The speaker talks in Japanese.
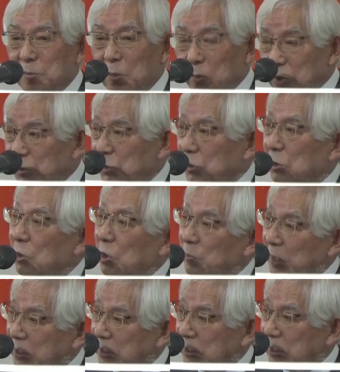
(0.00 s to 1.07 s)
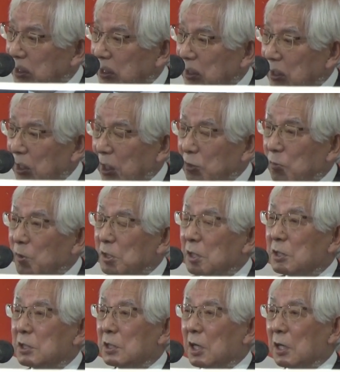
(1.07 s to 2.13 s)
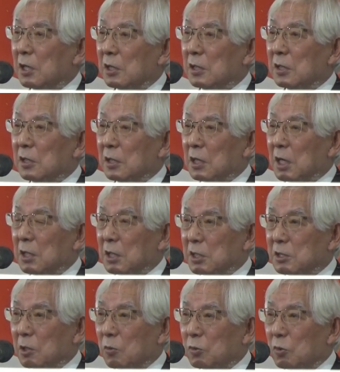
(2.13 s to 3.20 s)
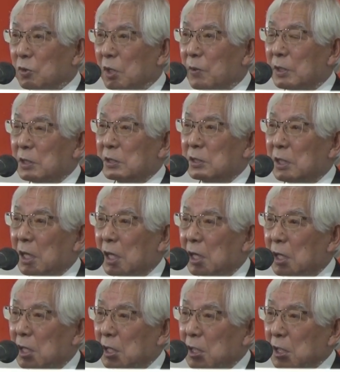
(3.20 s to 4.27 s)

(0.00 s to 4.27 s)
トも進んでおりますあと私が関係したことではですね、